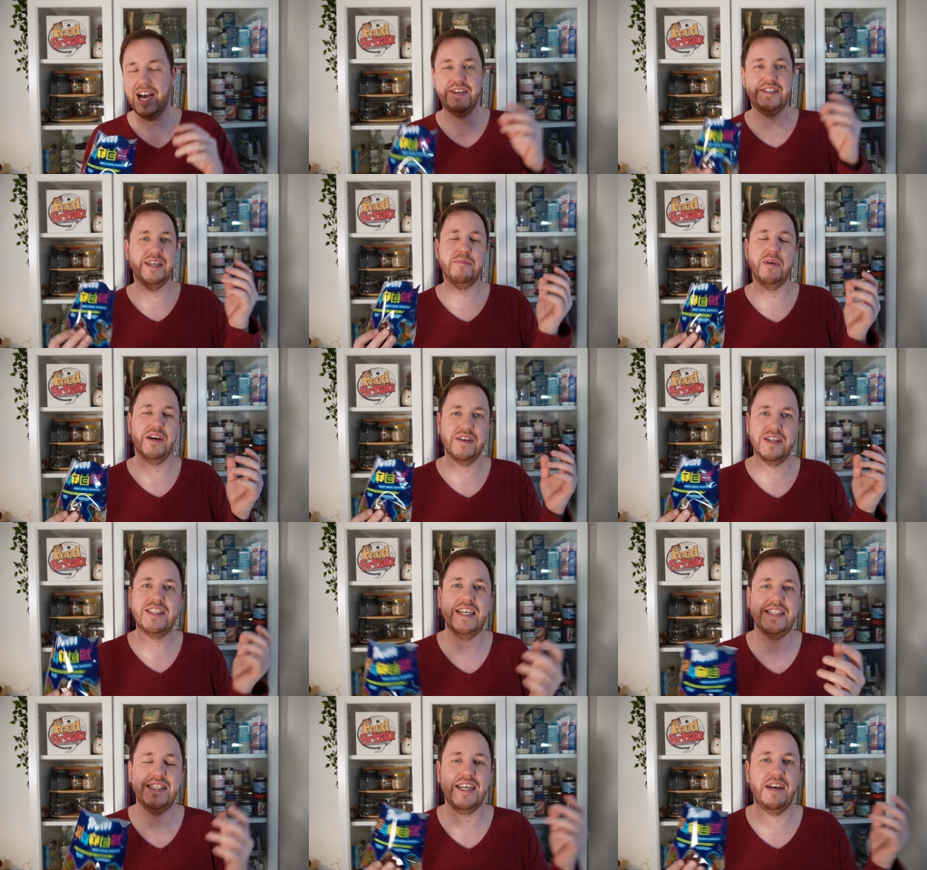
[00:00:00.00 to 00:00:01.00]
ah, ich denke mal, es
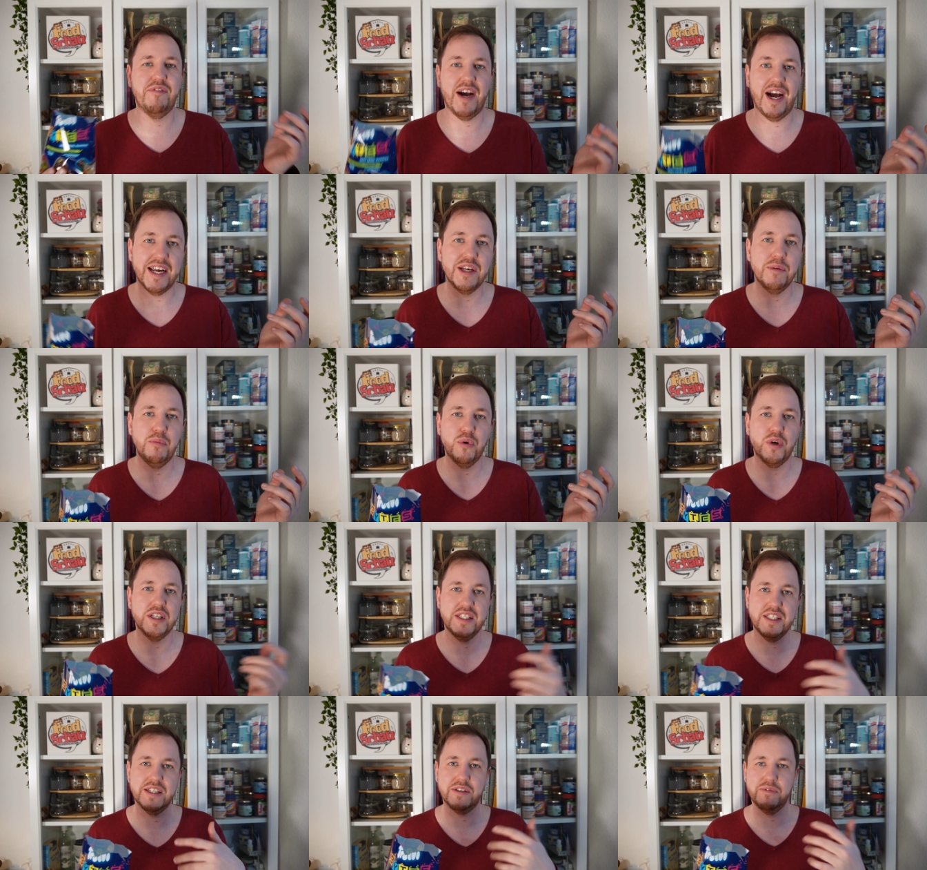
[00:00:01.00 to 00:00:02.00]
hat sich einfach
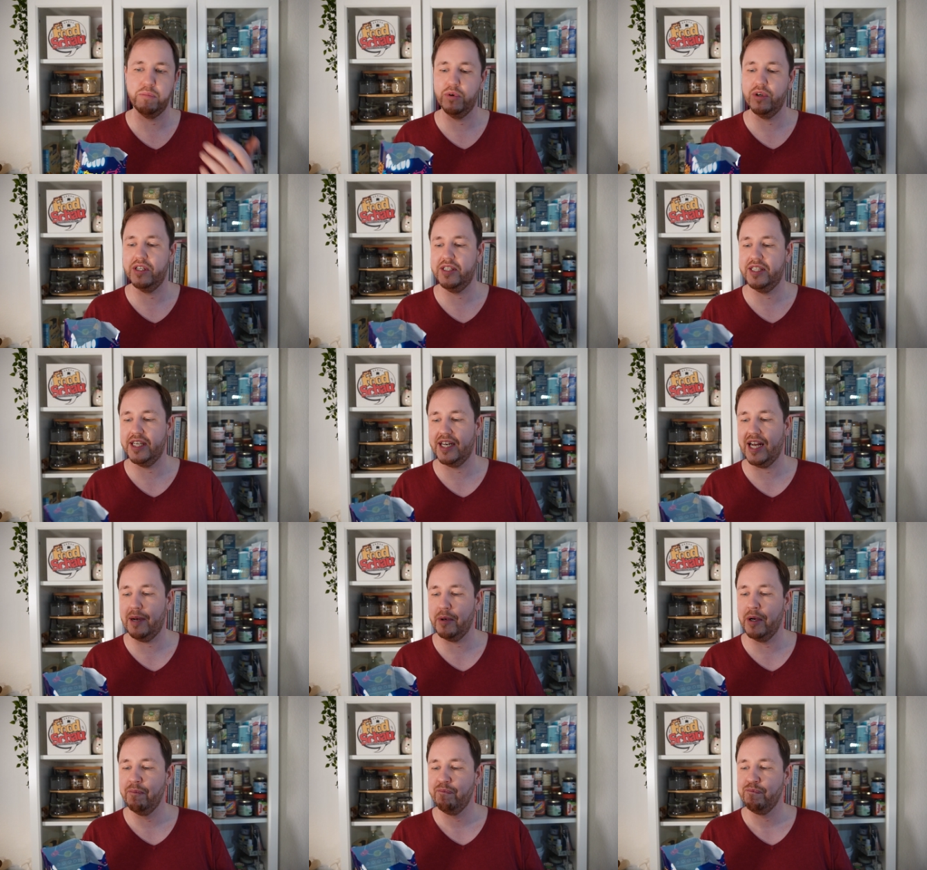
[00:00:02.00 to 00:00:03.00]
eingebürgert, dieser, dieser
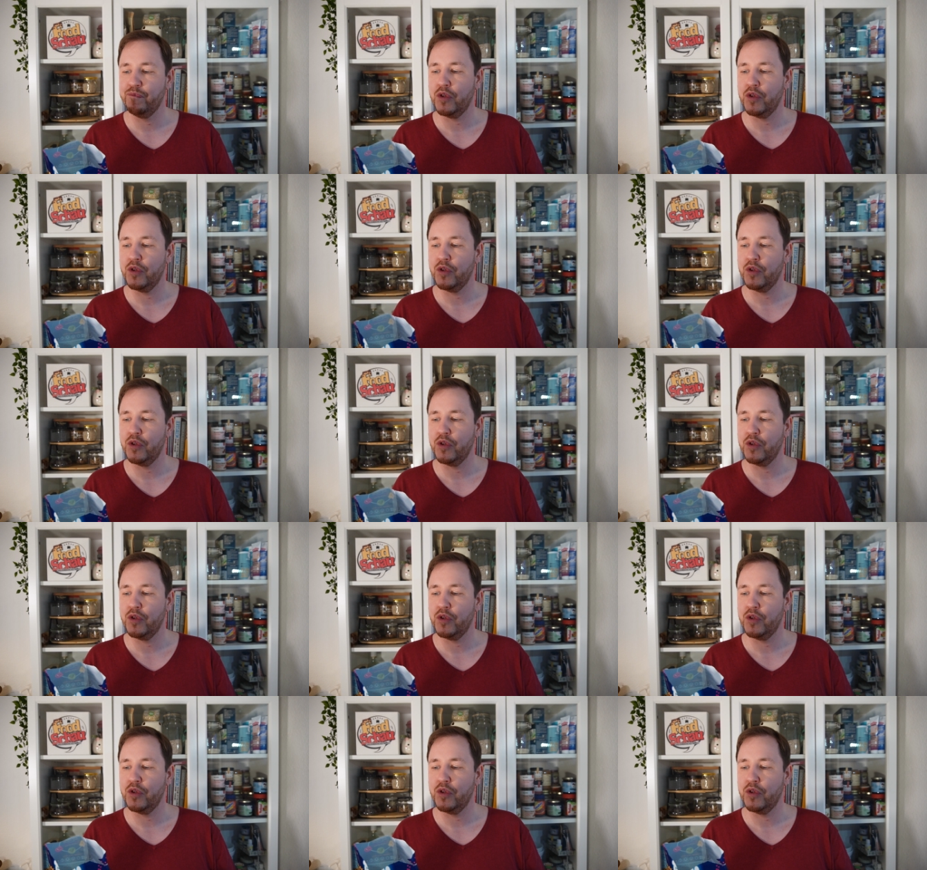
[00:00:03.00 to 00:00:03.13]
Name.